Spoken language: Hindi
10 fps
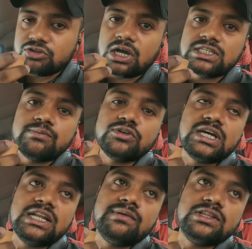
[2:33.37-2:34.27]
तो आज हम लोग
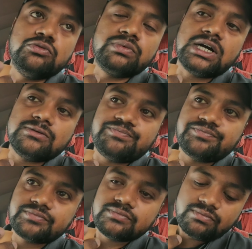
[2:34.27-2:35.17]
जा रहे हैं भाई दुमका
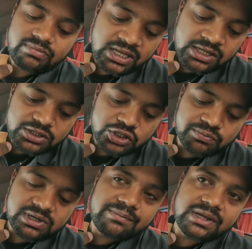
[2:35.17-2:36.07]

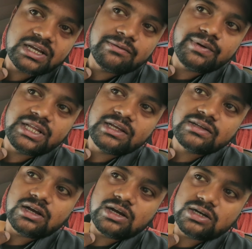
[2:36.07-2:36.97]
दुमका में एक कंपनी है
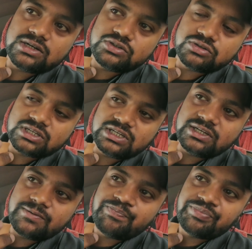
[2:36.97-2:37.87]
जो
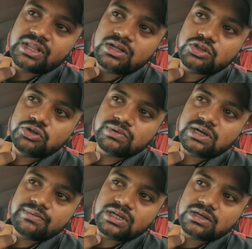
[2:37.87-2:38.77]
कि
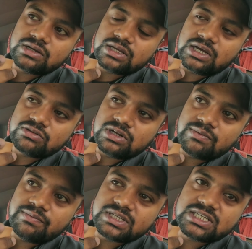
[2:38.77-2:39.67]
दुमका में क्या था
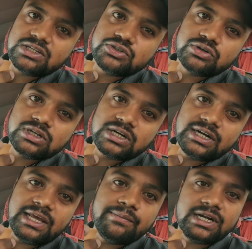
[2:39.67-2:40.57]
नाम है मसान जोड़ करके
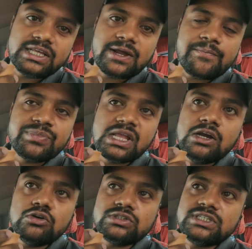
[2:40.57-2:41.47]
डेम है ठीक है
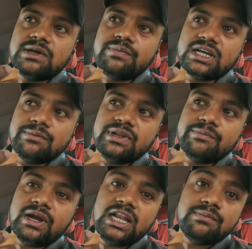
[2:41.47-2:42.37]
उसी जाते कंपनी
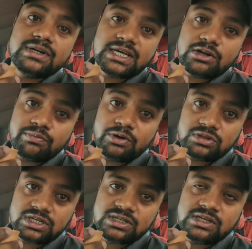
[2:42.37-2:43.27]
पहली बार जा रहा हूँ मैं
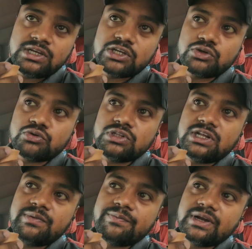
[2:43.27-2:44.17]
उधर क्योंकि
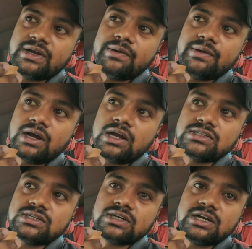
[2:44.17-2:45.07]
उधर मैं हाँ,
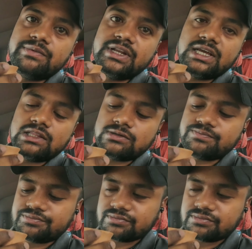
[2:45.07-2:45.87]
आज तक कभी नहीं गया था